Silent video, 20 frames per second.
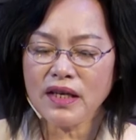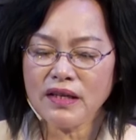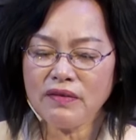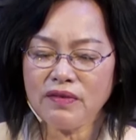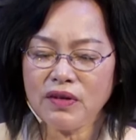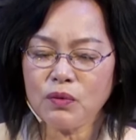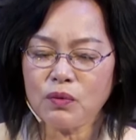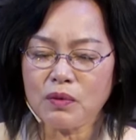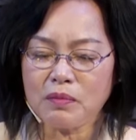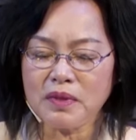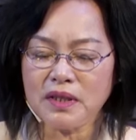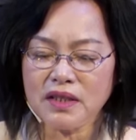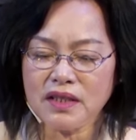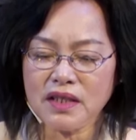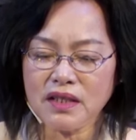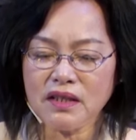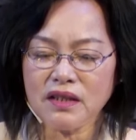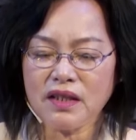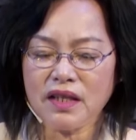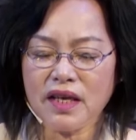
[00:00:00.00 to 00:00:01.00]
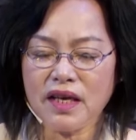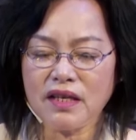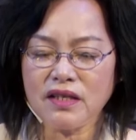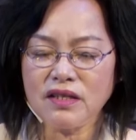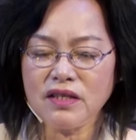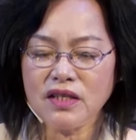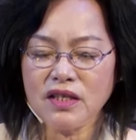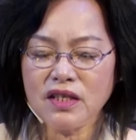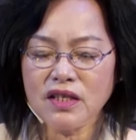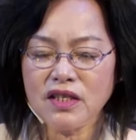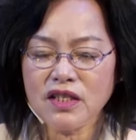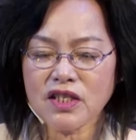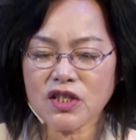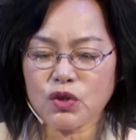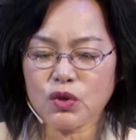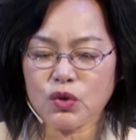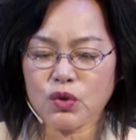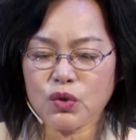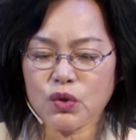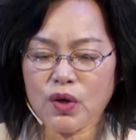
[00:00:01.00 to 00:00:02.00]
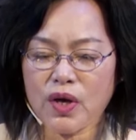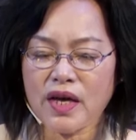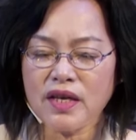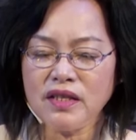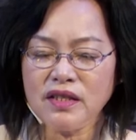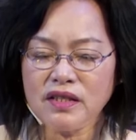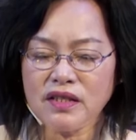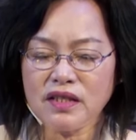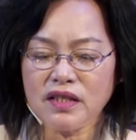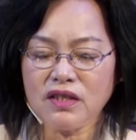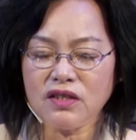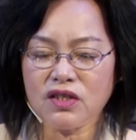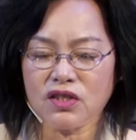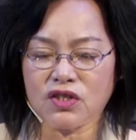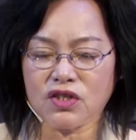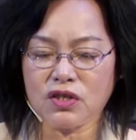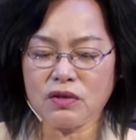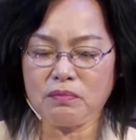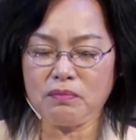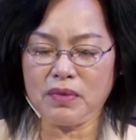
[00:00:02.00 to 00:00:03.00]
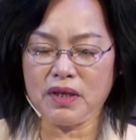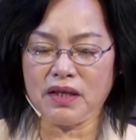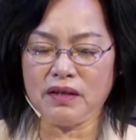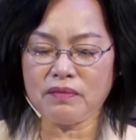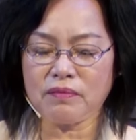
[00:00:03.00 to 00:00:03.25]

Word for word: 因为我们今天是全新的生命。